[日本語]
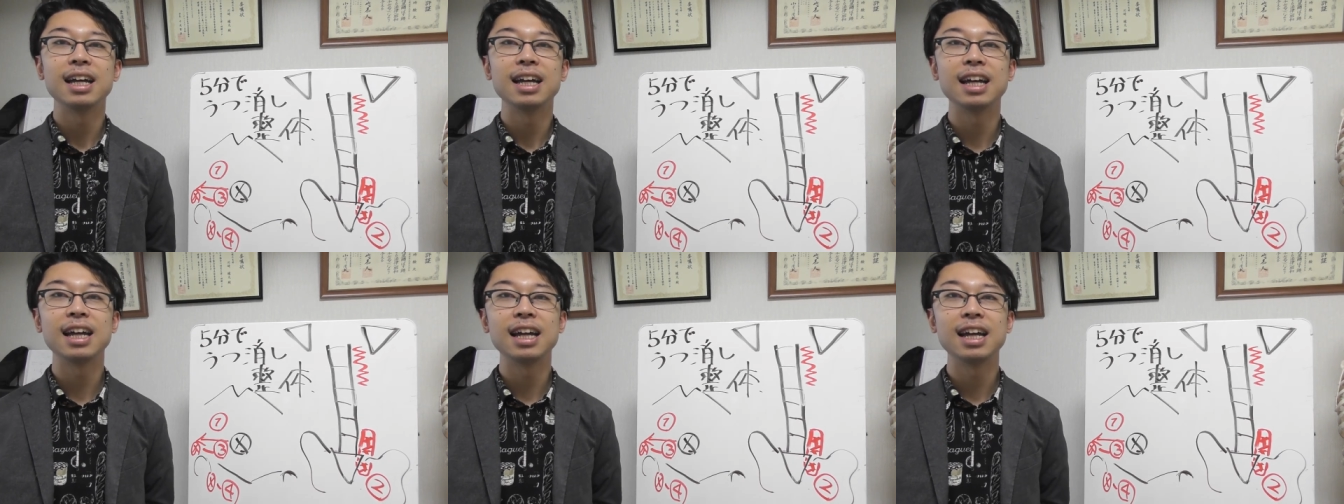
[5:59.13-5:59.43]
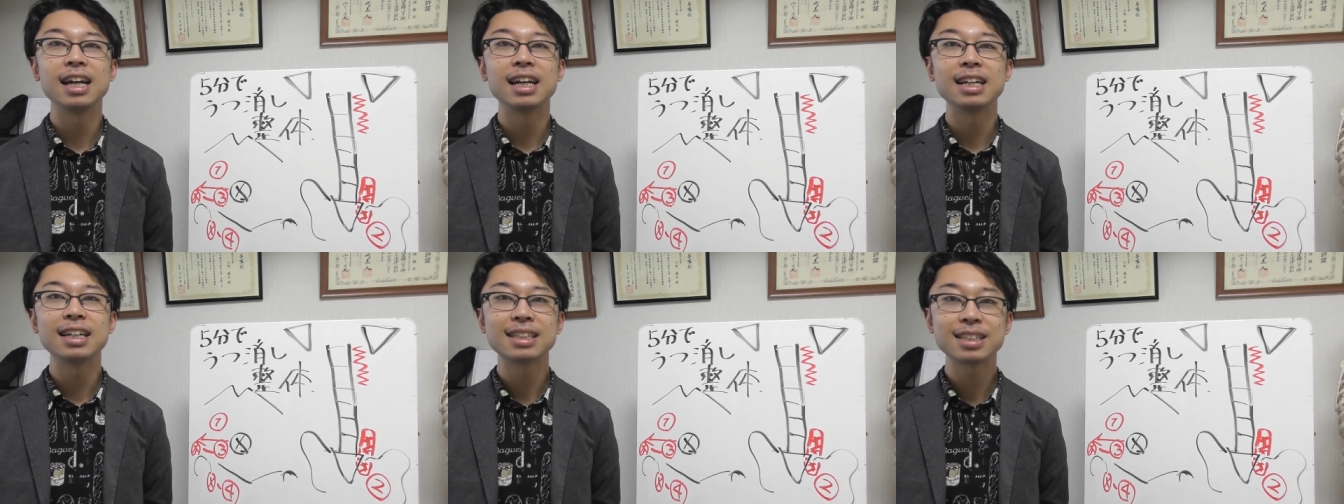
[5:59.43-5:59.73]

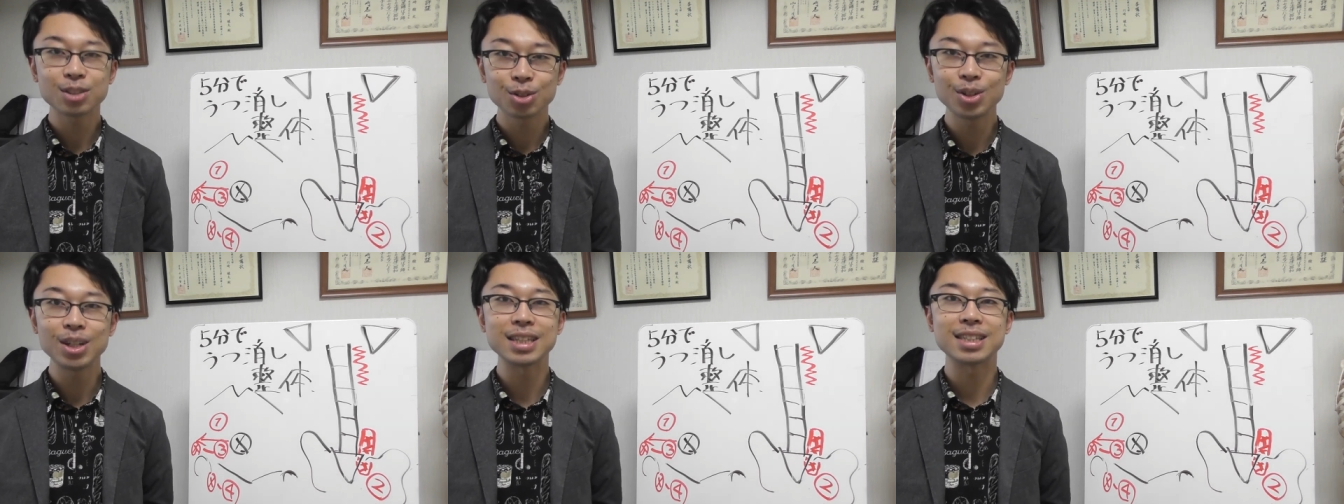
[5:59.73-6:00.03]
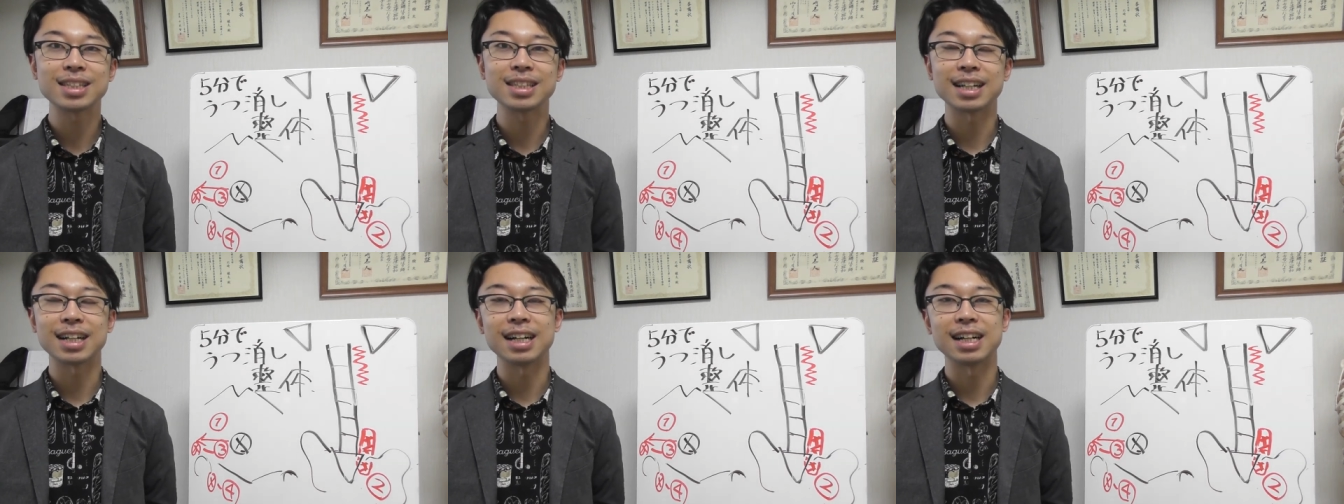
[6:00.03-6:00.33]
えー、
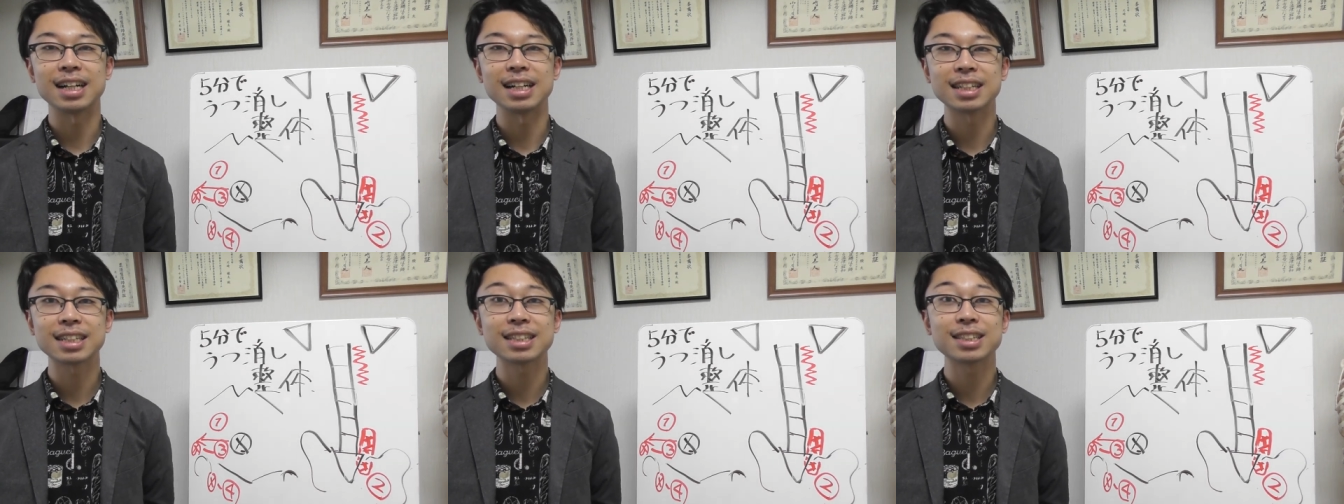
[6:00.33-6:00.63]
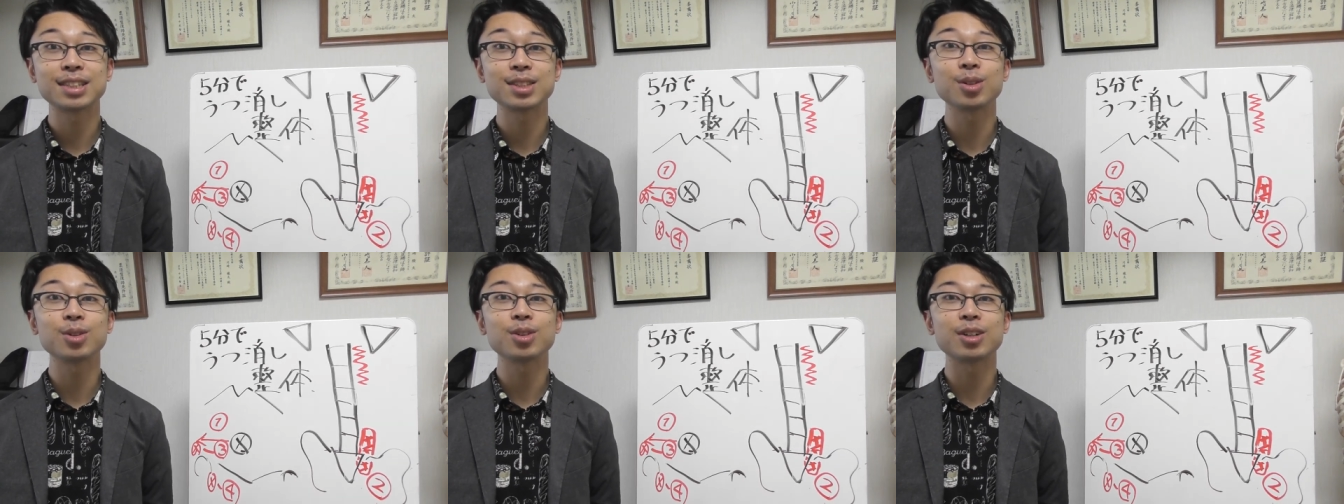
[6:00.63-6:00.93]
ストレスが
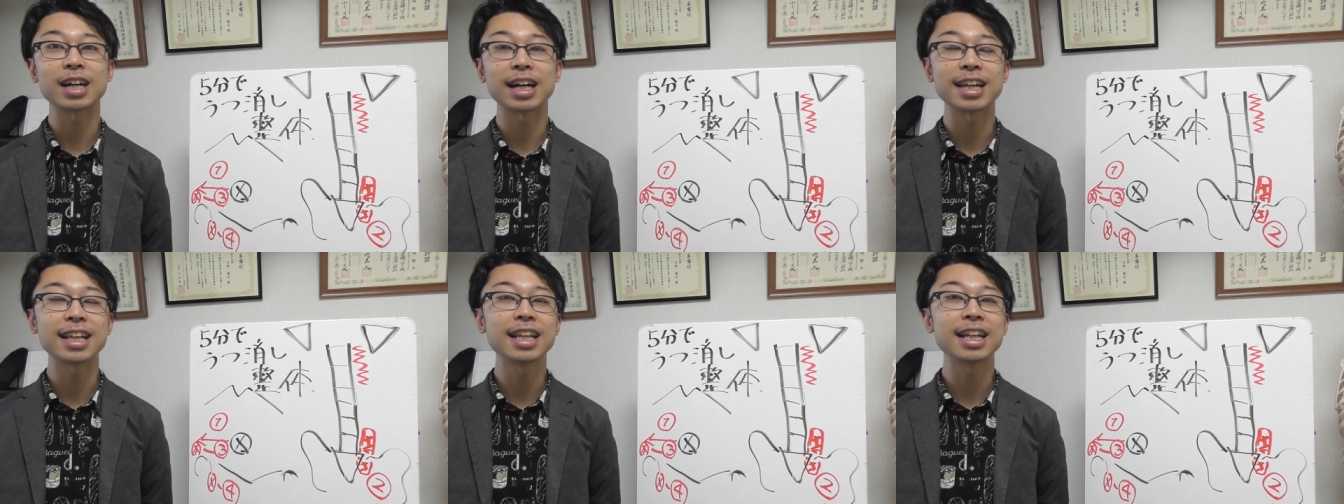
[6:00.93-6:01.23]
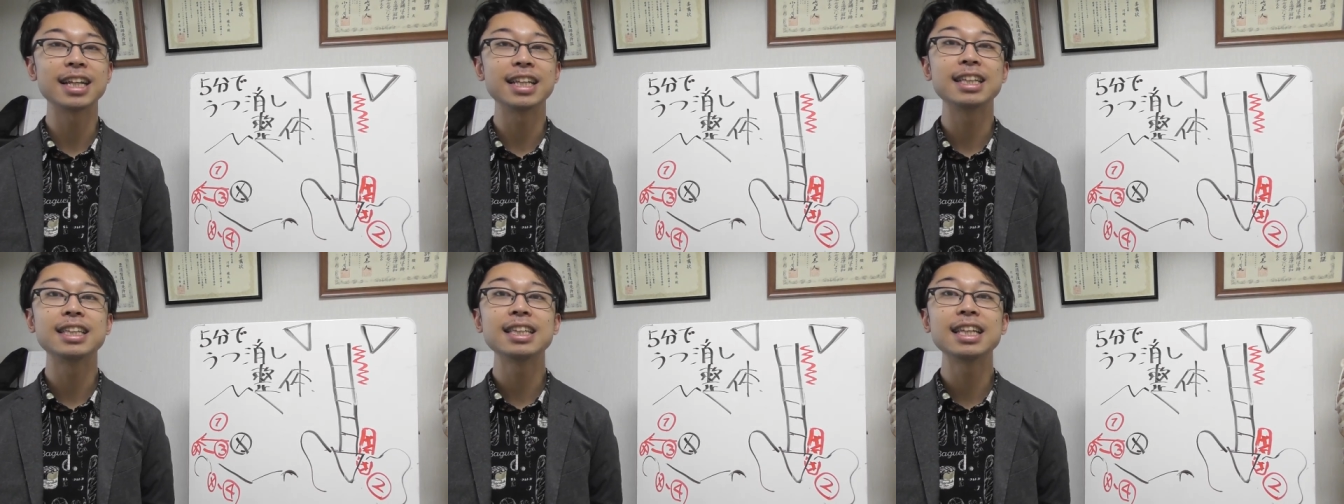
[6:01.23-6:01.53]
すごく
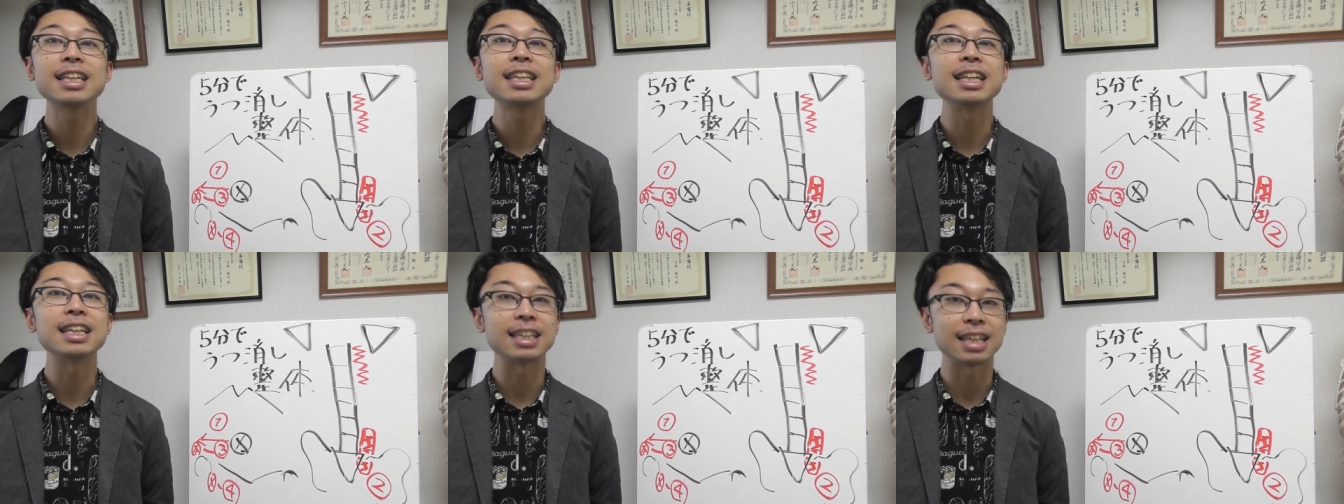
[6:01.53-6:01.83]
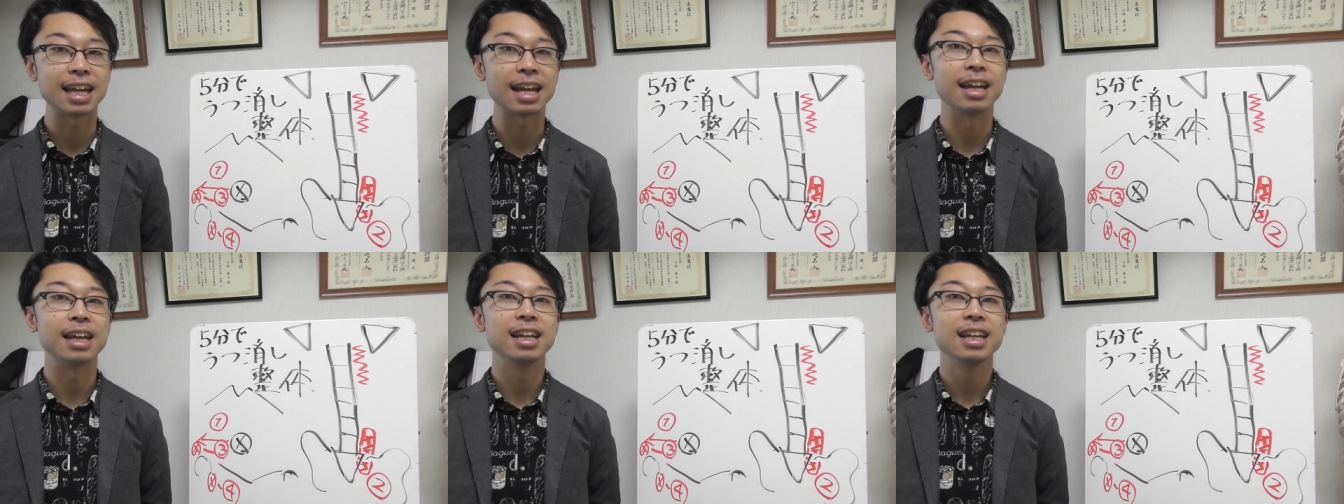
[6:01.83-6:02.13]
体に出て
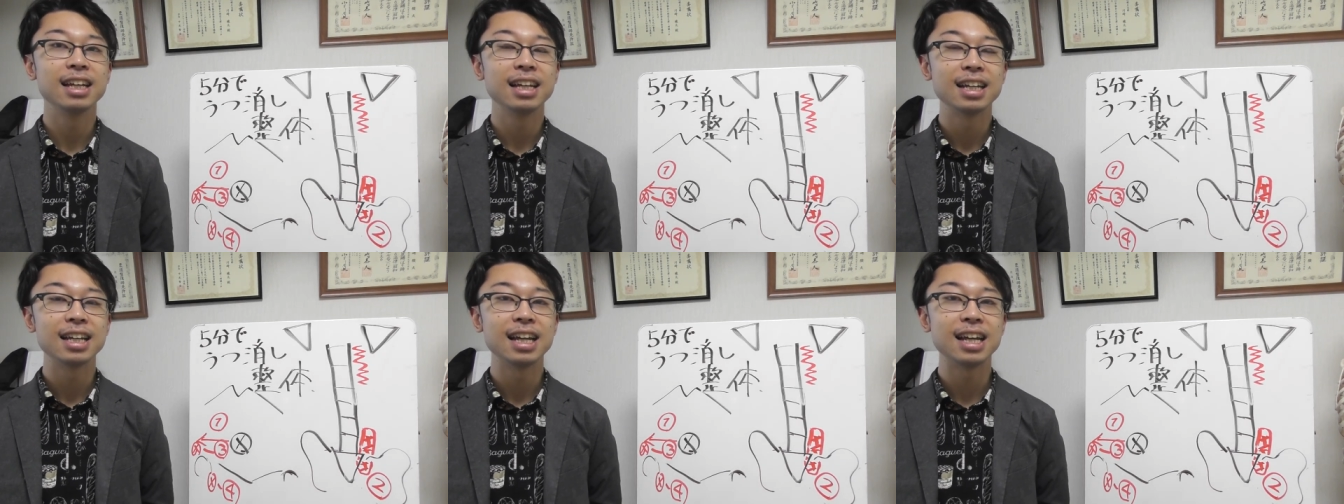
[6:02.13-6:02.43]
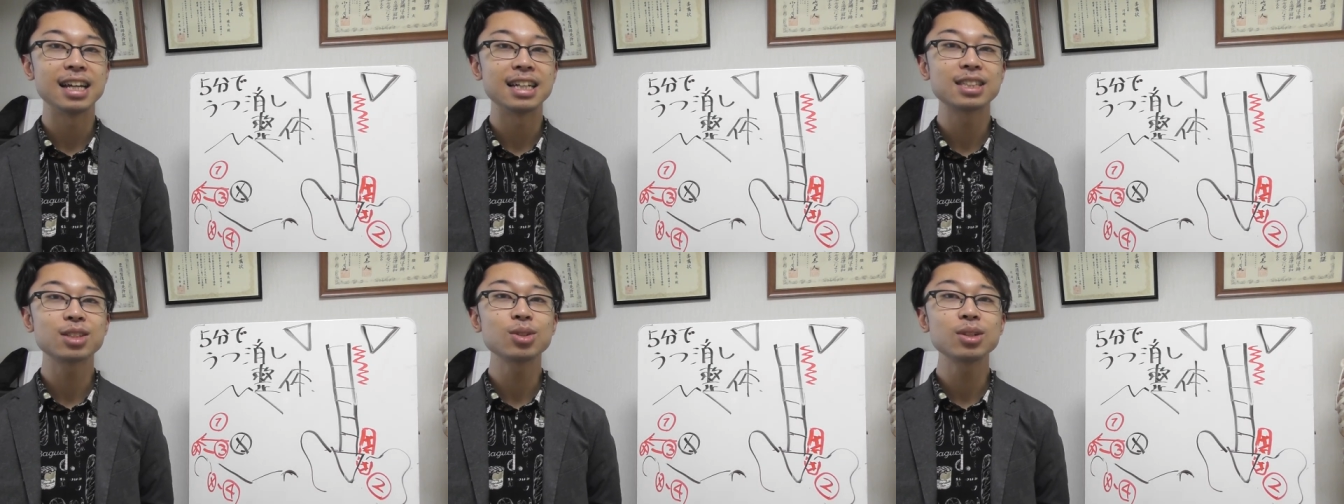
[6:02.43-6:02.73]
て、
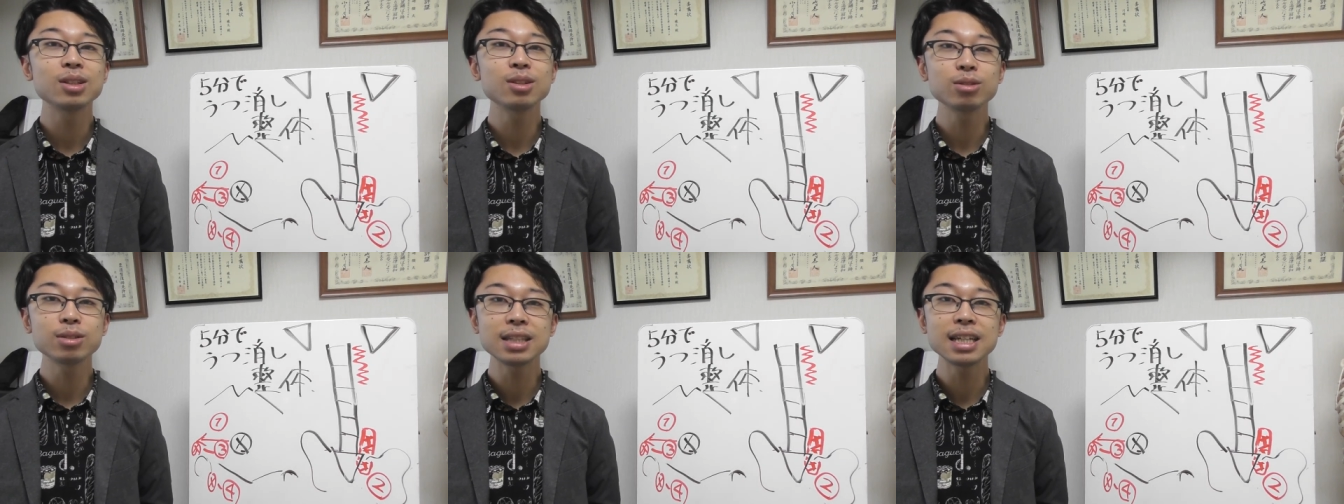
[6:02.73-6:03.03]
えー、それの